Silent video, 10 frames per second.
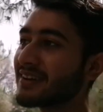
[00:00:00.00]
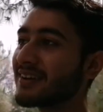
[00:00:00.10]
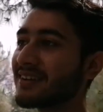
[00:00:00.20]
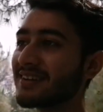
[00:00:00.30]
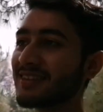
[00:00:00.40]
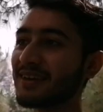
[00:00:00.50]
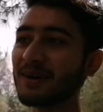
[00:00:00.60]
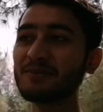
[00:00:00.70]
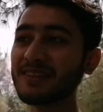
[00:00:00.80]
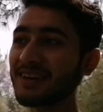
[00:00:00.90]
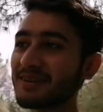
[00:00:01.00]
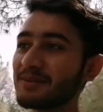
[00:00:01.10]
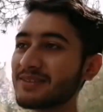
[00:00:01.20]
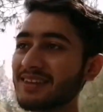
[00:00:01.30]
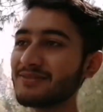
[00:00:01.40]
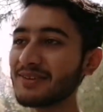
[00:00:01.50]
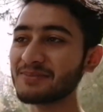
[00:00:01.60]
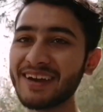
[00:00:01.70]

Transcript: मना कर रहे थे आप बताना पसंद